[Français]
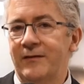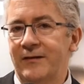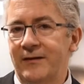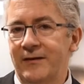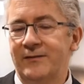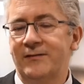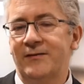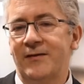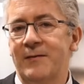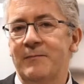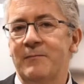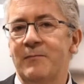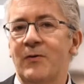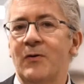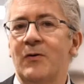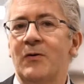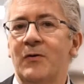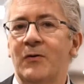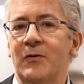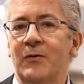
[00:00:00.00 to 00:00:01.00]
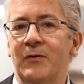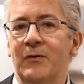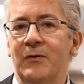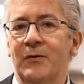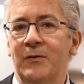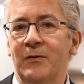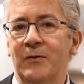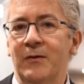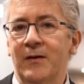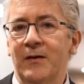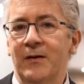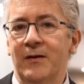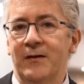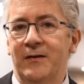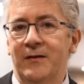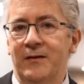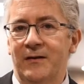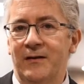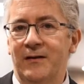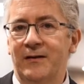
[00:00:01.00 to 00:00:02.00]
extrêmement, euh,
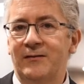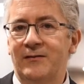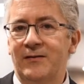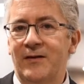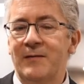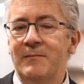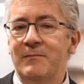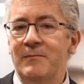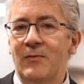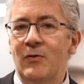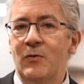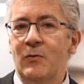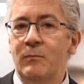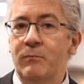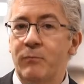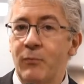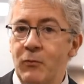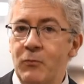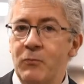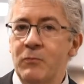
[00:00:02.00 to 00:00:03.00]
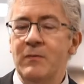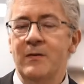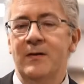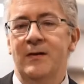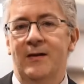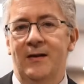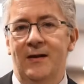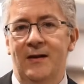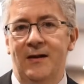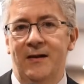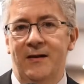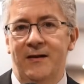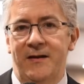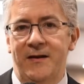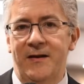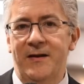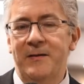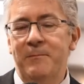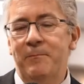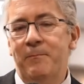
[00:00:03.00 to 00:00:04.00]
extrêmement bons
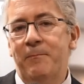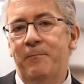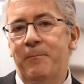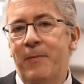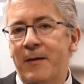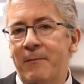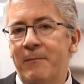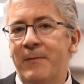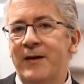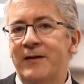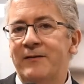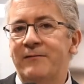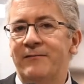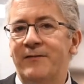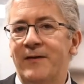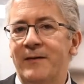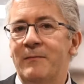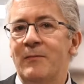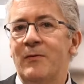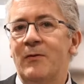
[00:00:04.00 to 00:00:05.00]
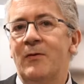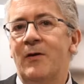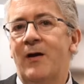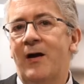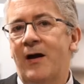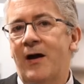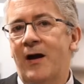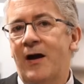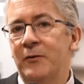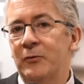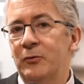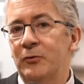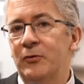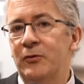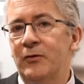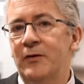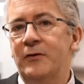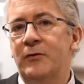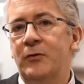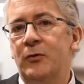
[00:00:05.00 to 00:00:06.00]
et permettent vraiment à nos
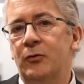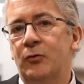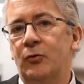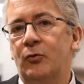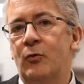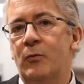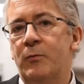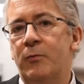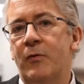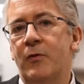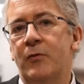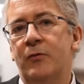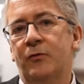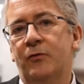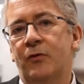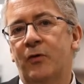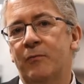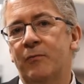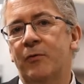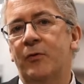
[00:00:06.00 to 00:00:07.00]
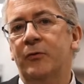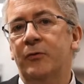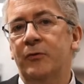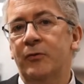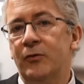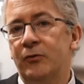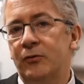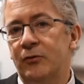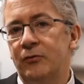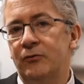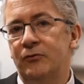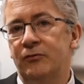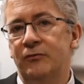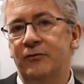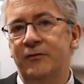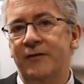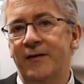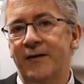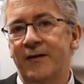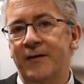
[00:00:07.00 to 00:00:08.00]
donateurs de comprendre comment notre
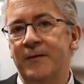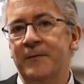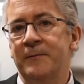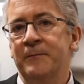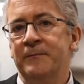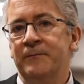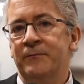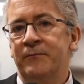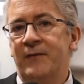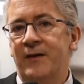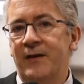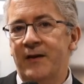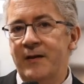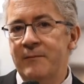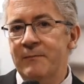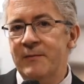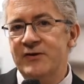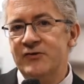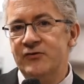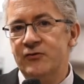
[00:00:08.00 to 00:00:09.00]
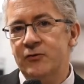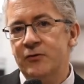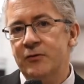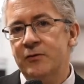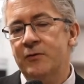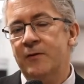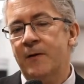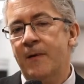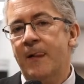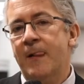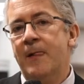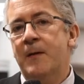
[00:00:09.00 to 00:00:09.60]
soutien est majeur